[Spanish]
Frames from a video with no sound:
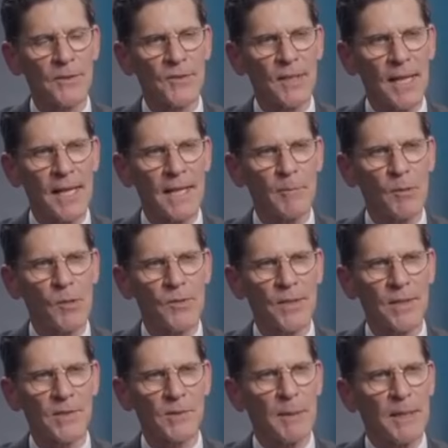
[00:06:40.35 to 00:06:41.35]
que es un
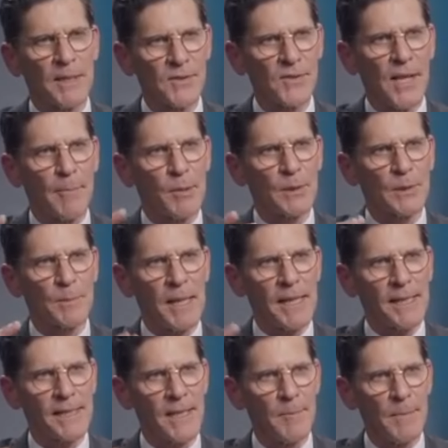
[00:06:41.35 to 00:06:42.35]
animal que ha sido
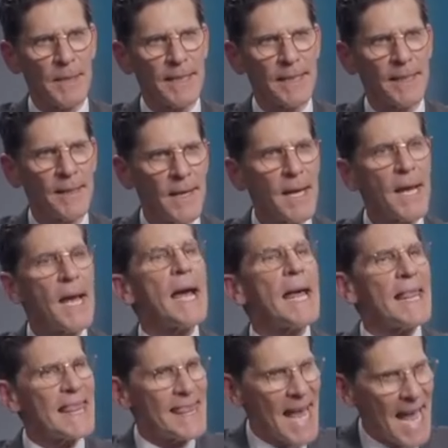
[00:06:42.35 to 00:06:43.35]
ensamblado por un comité?
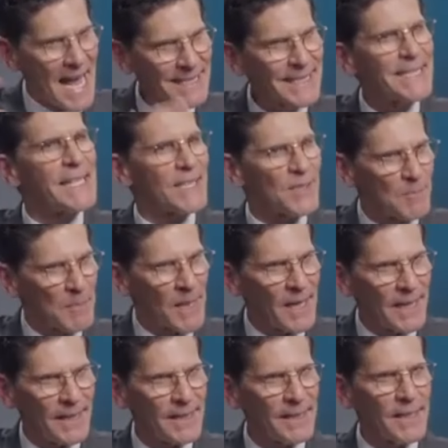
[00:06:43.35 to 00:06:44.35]
Ese es este
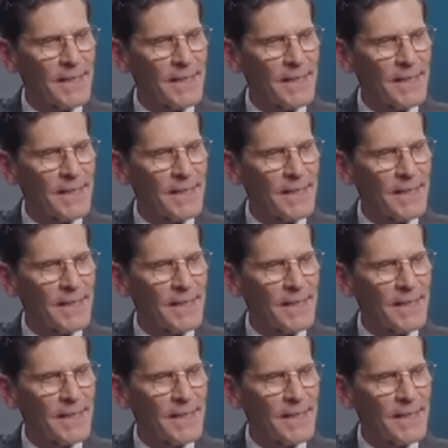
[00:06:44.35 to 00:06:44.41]
bono.